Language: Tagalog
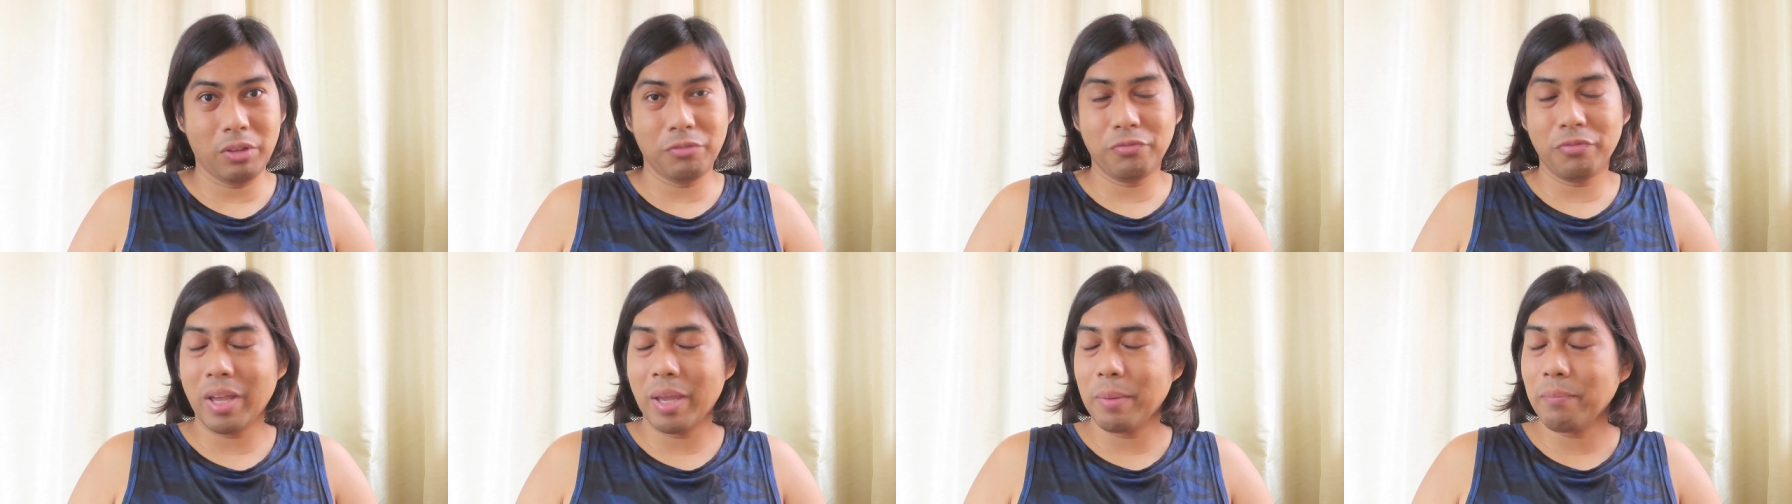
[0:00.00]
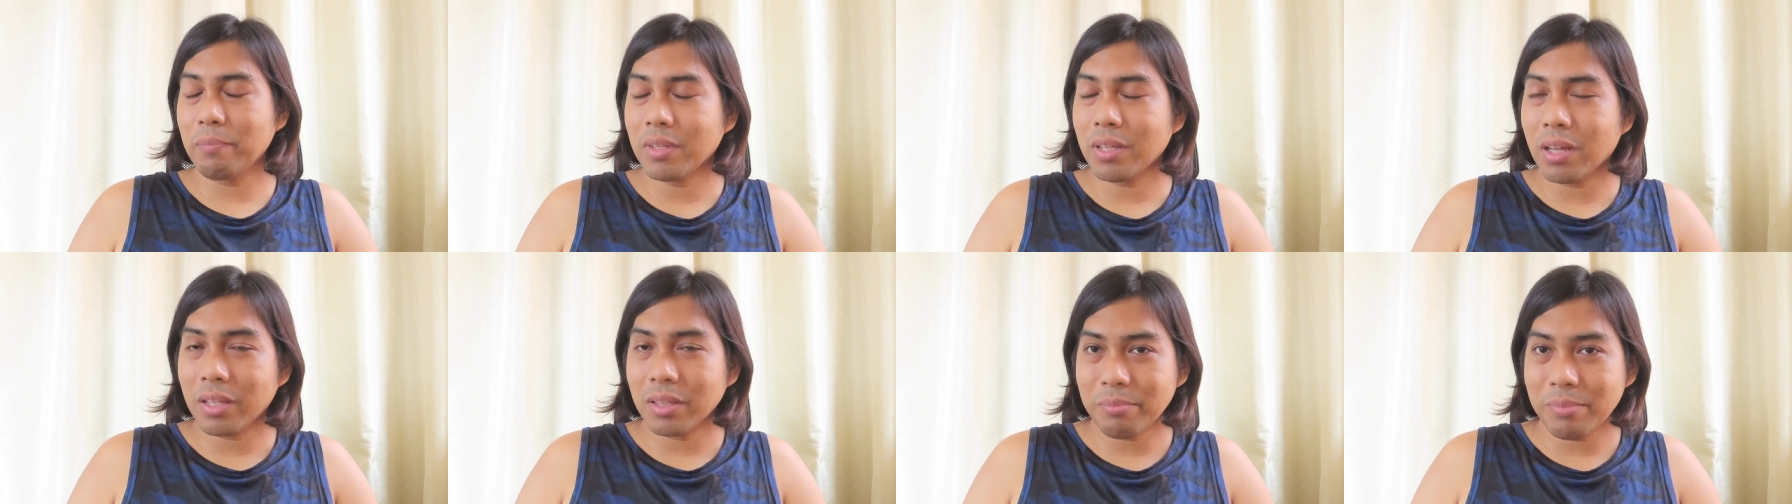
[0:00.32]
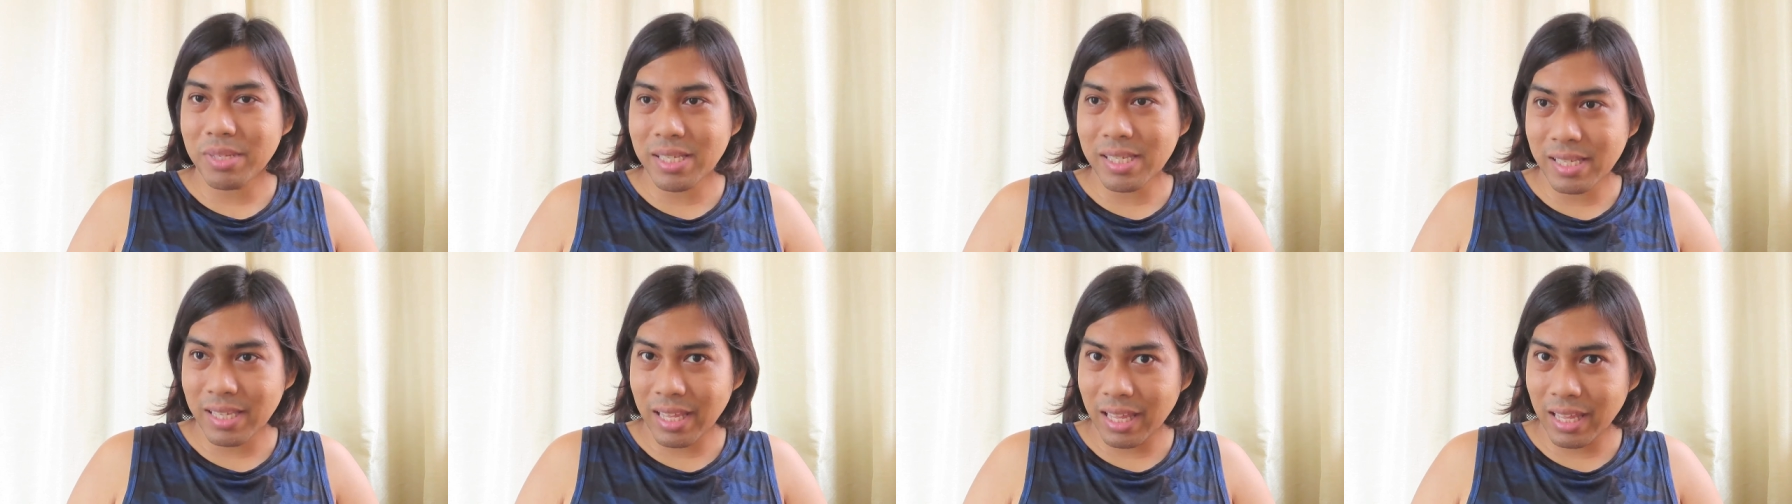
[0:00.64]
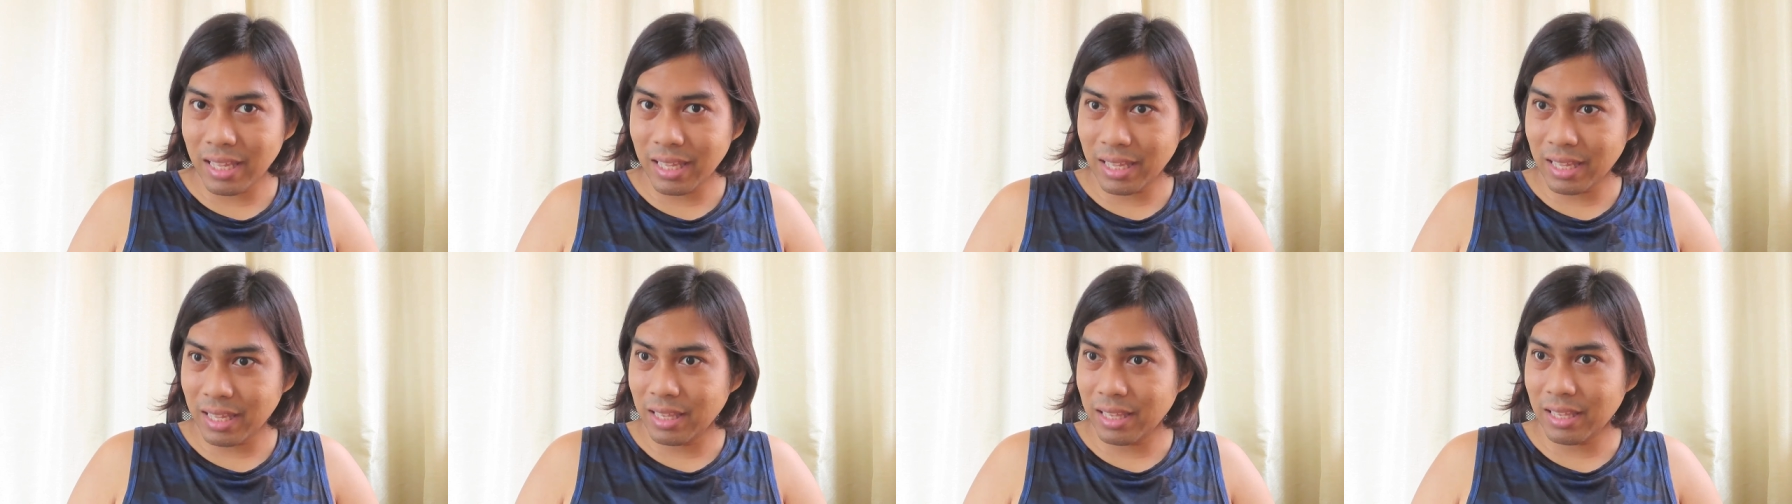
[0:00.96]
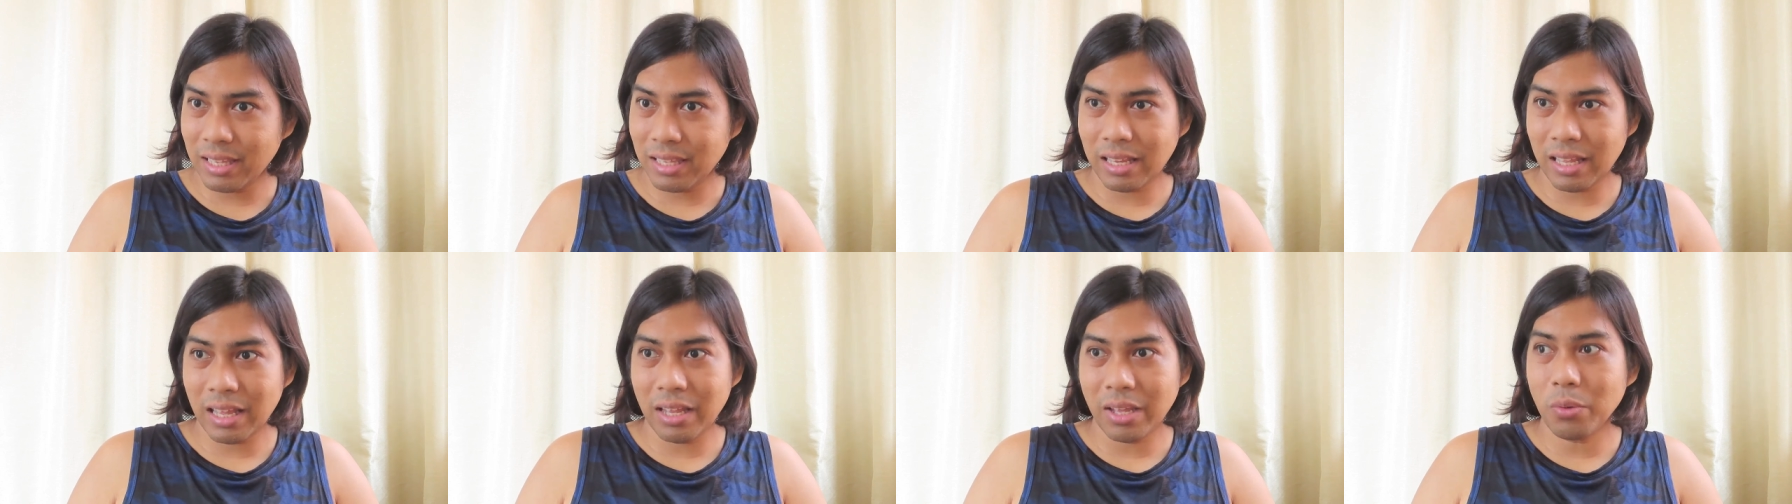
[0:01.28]
If I'm not
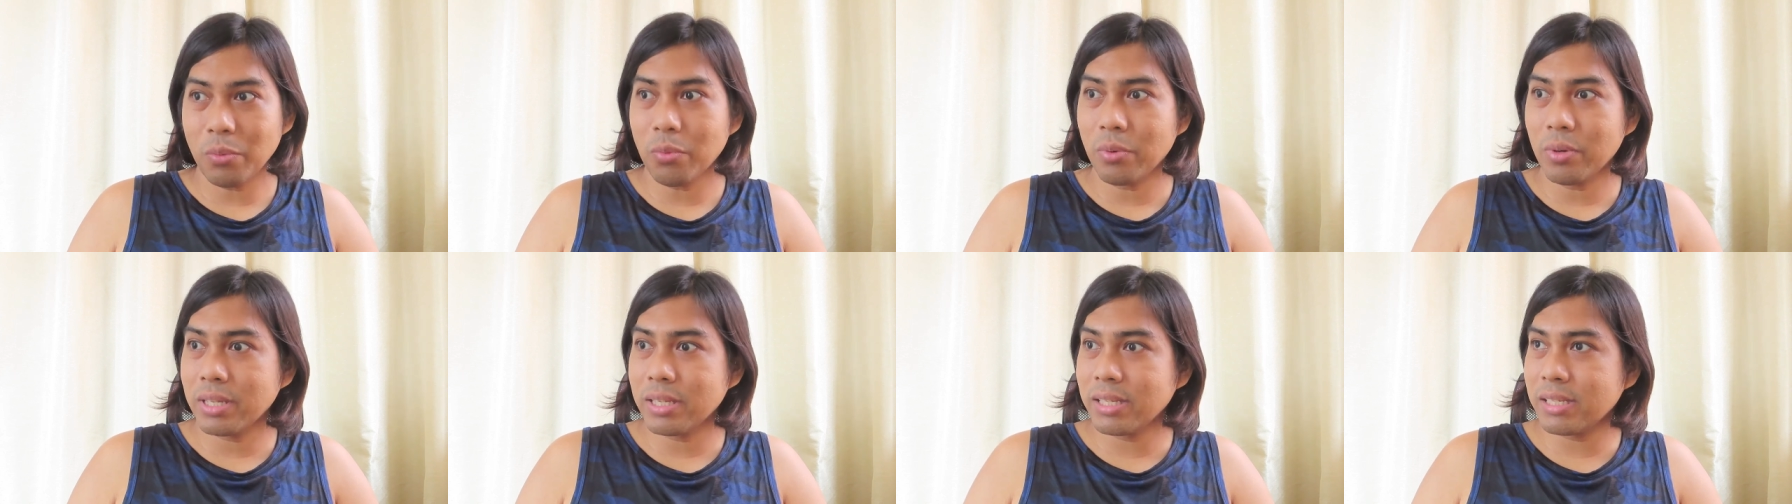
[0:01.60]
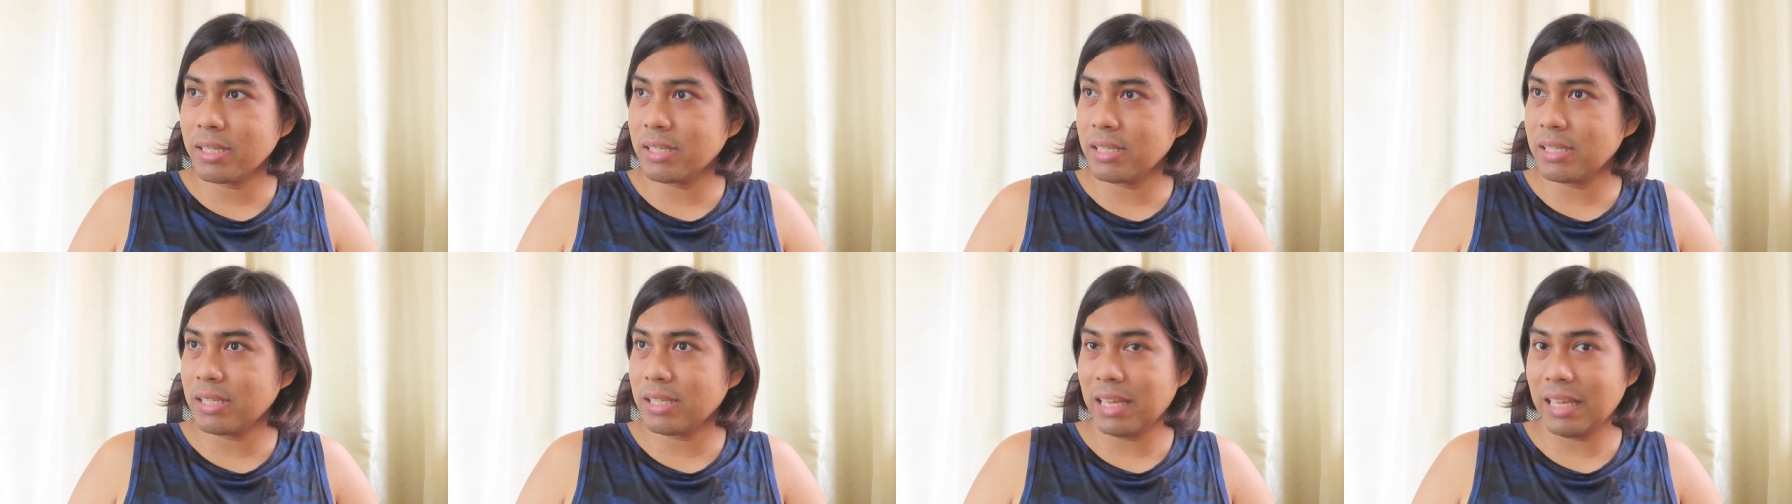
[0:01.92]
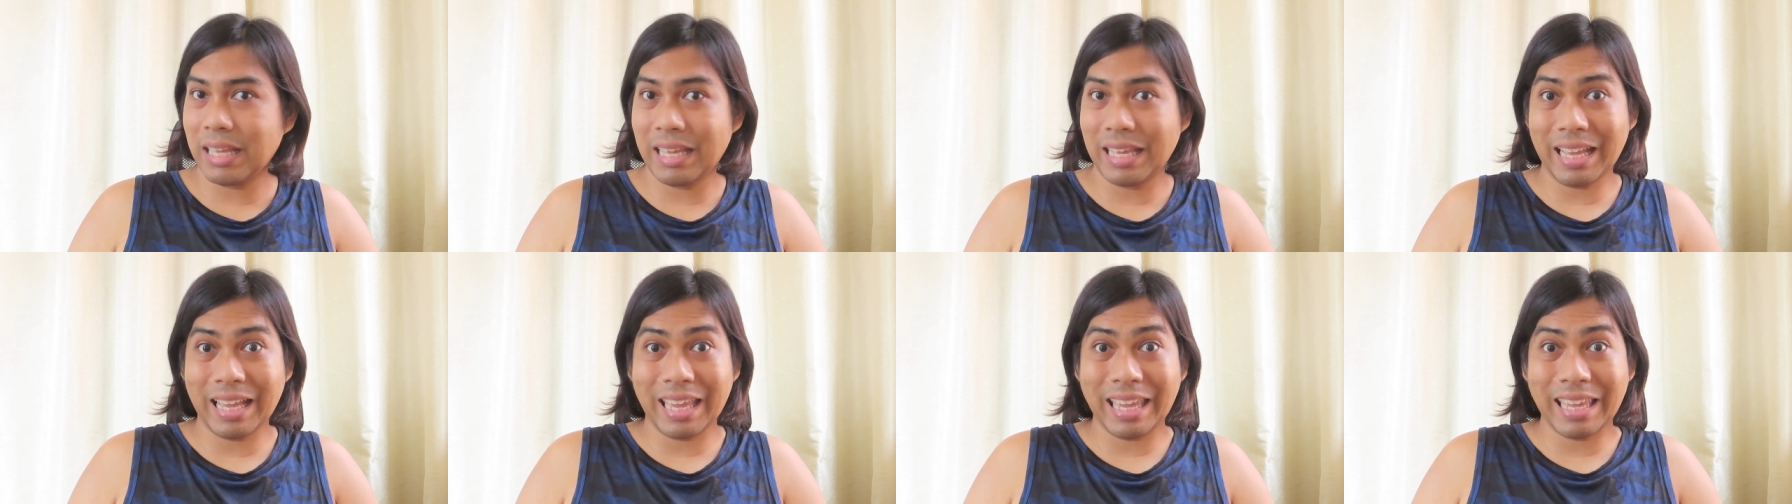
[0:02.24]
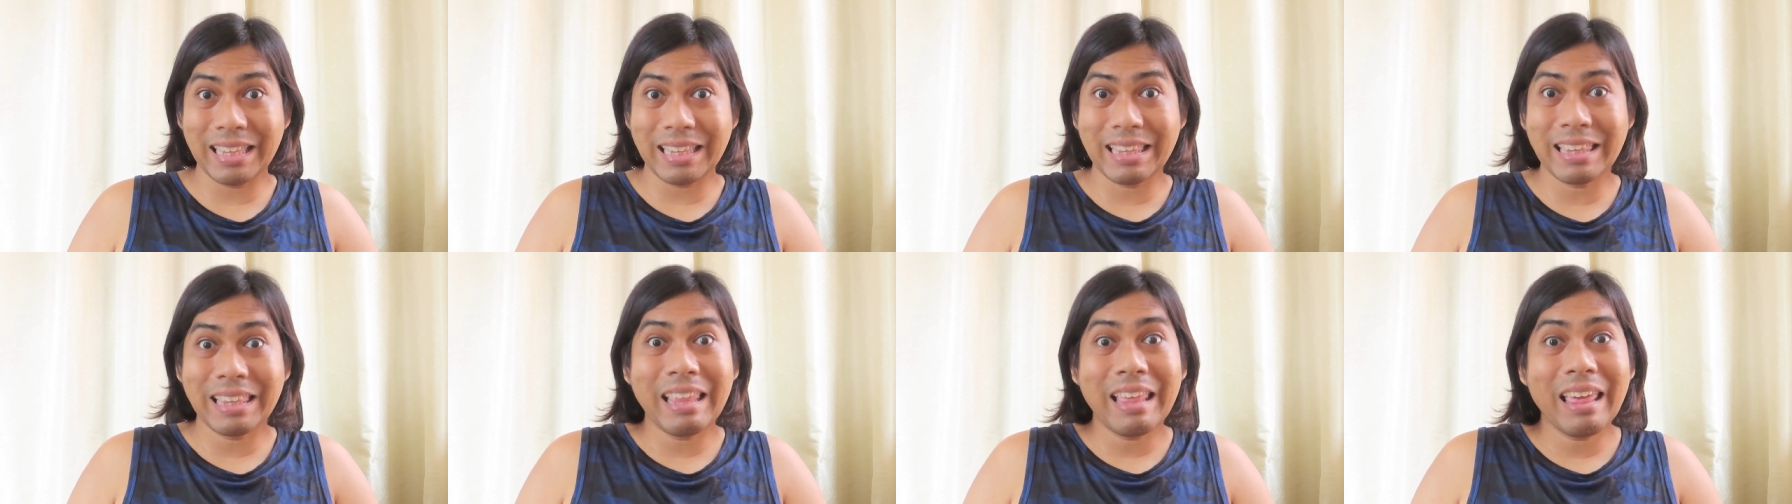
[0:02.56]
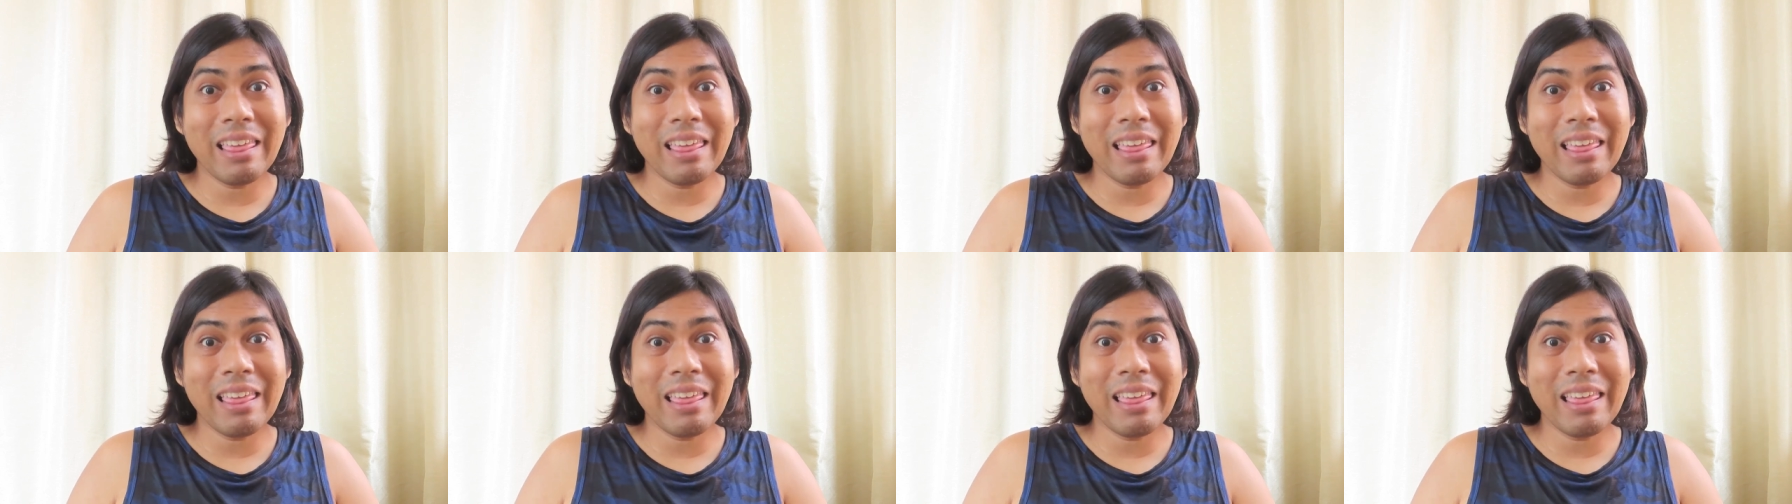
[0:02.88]
mistaken, I was grade